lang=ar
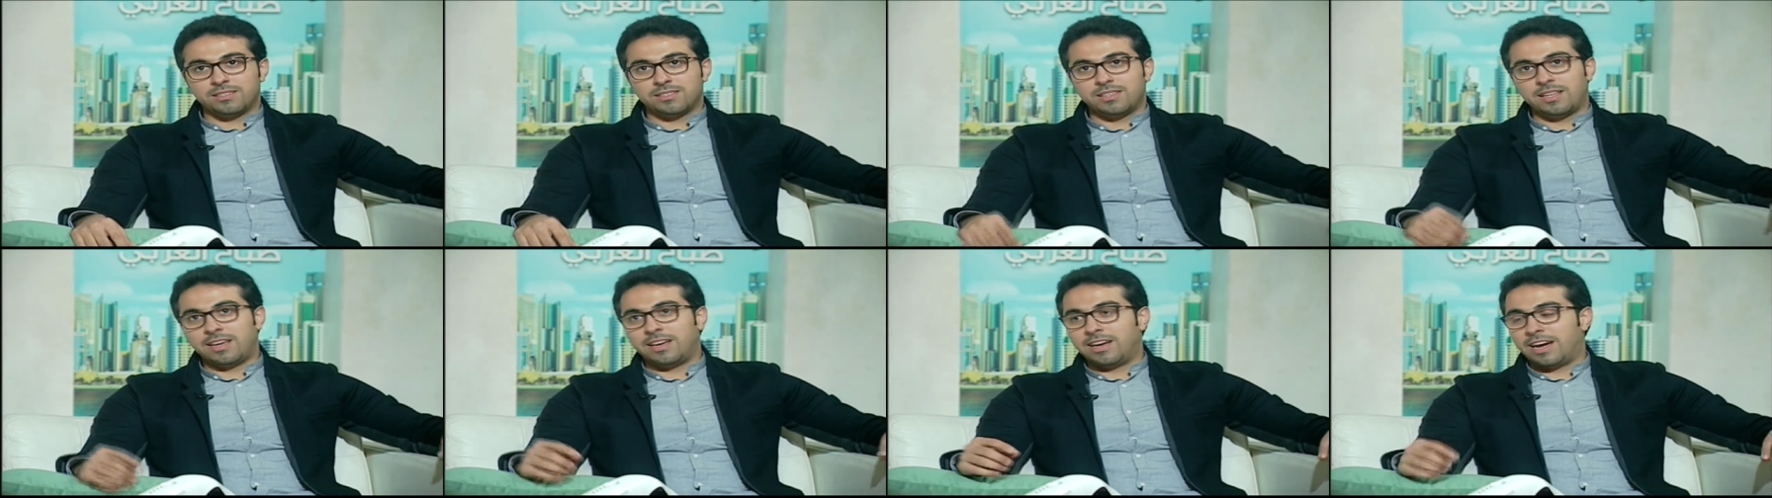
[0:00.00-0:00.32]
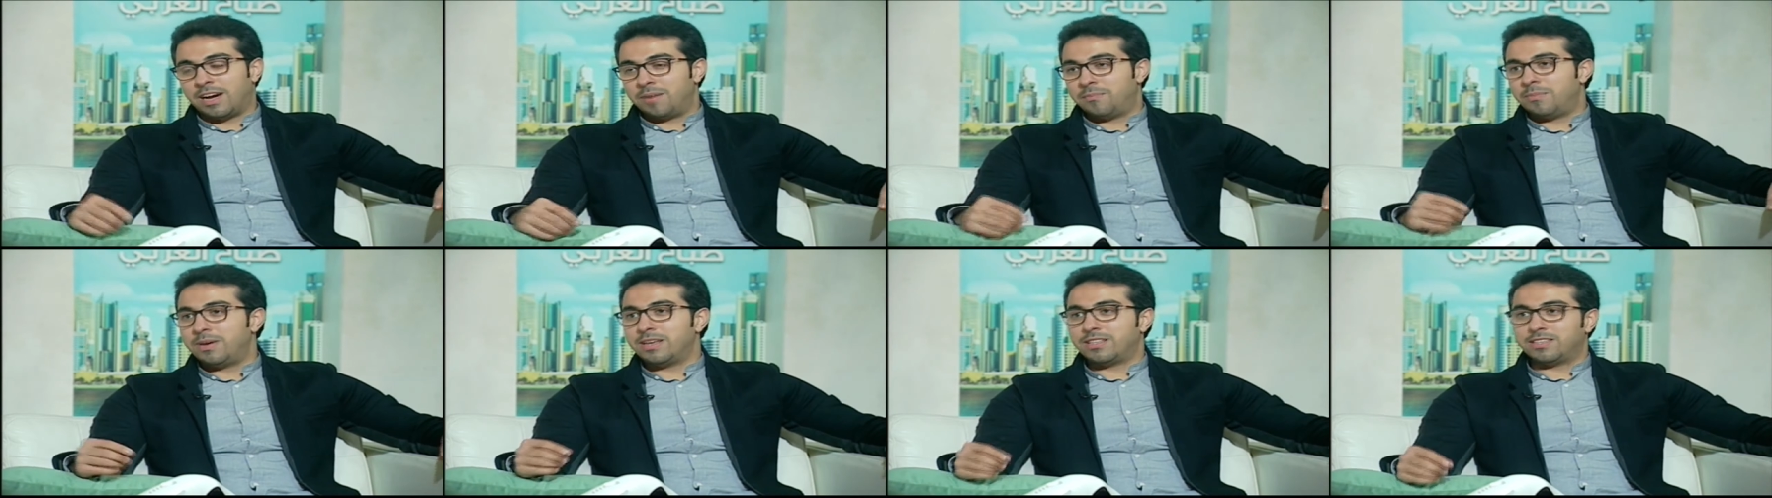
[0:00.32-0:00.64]
لا
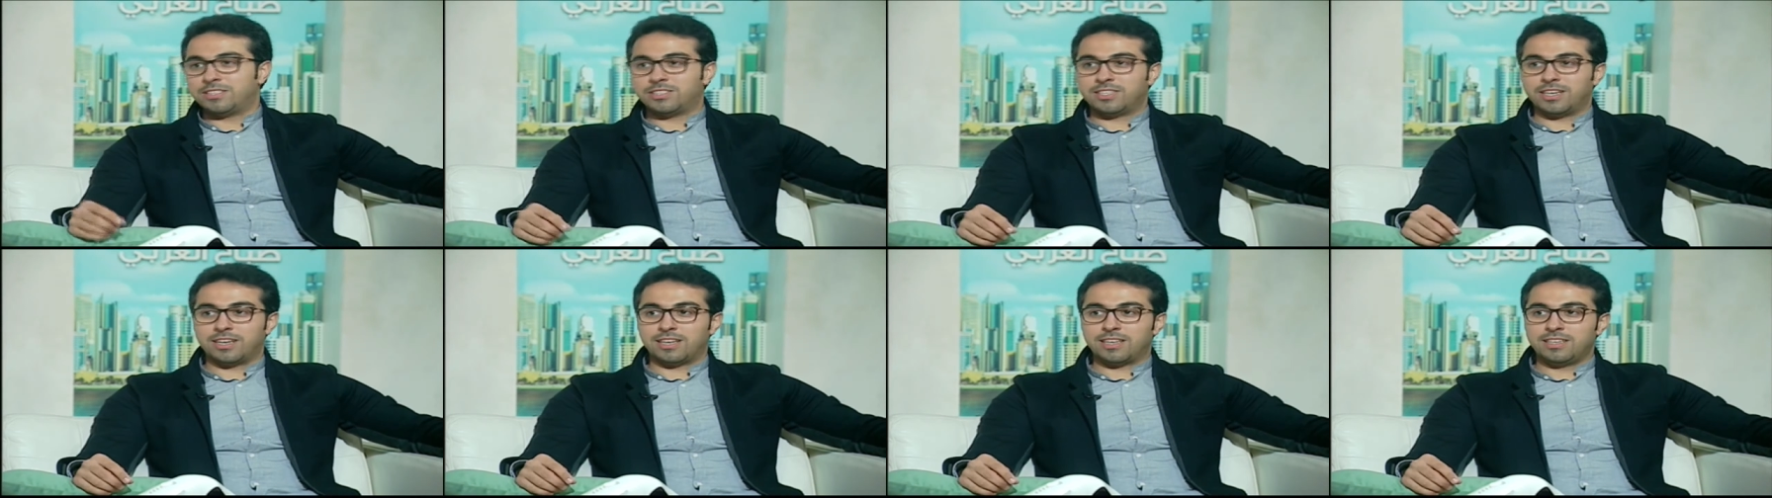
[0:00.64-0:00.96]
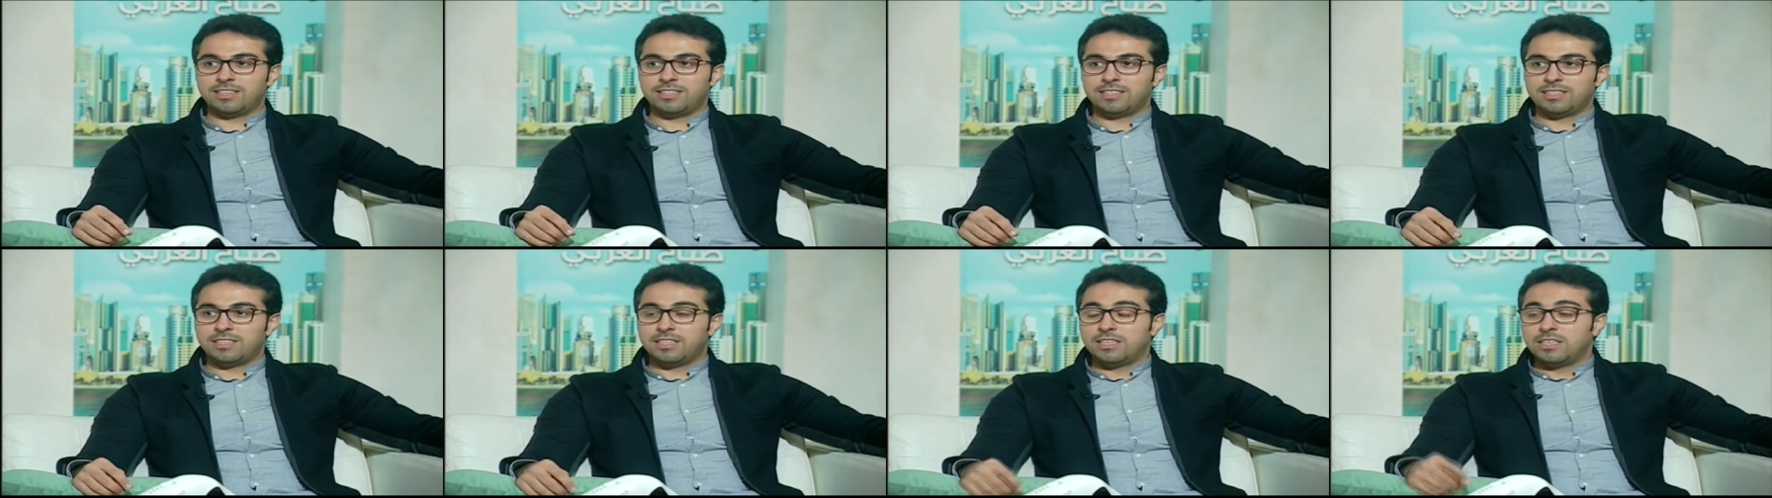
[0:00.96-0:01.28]
حبيت
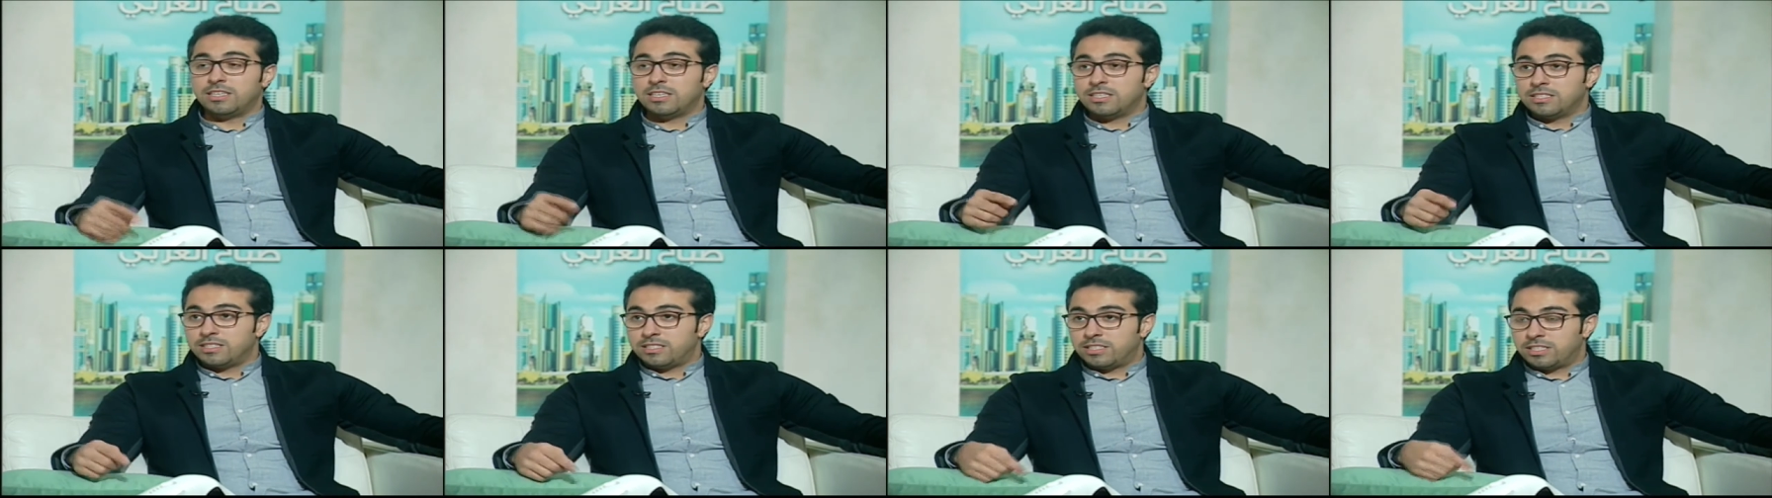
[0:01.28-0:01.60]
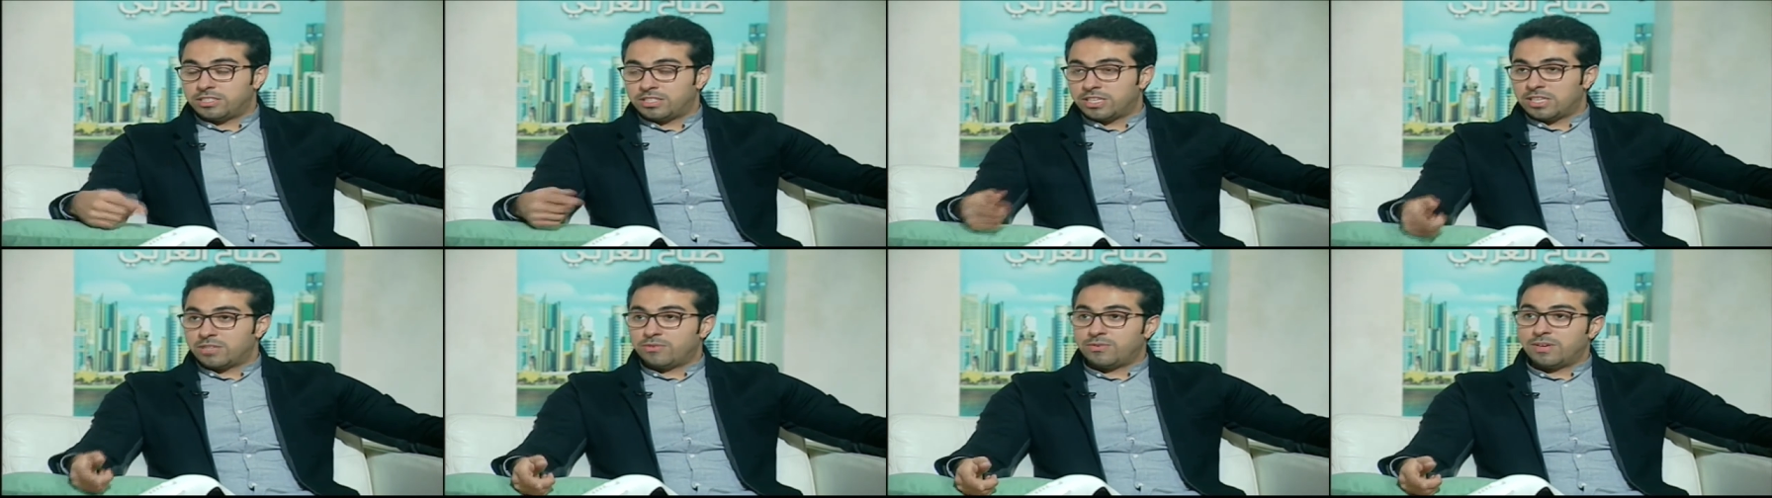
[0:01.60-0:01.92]
الشغله
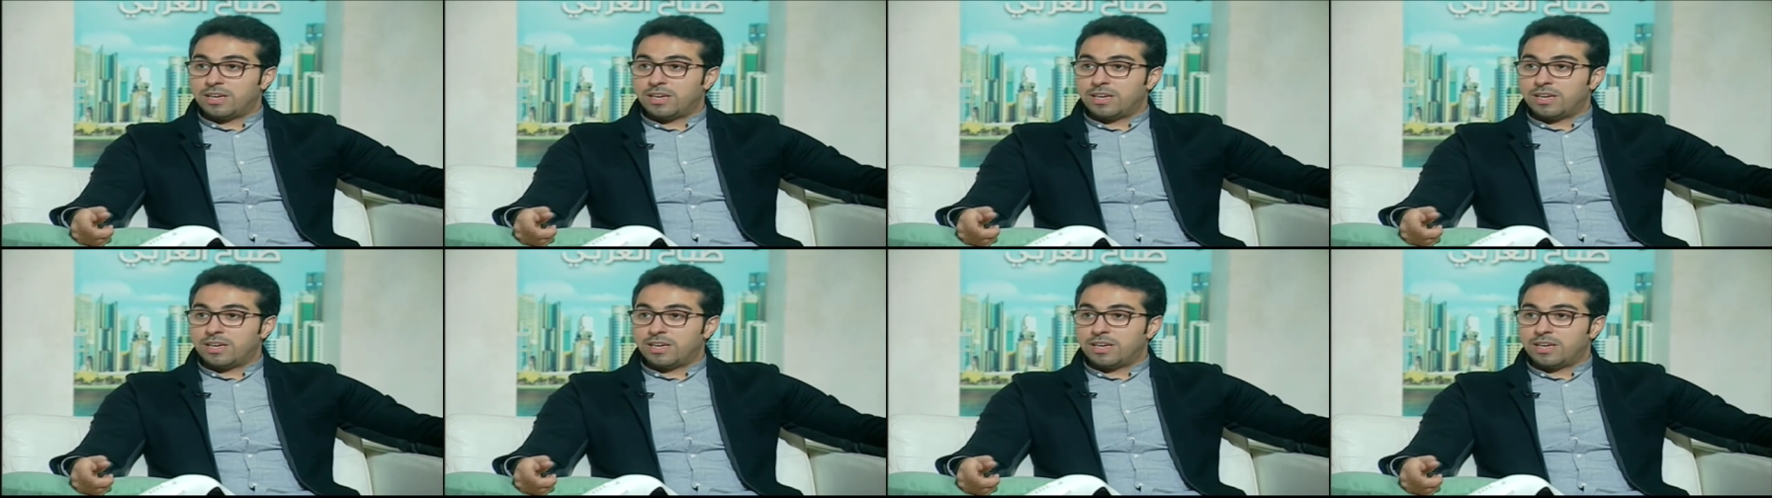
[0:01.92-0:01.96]
دشيت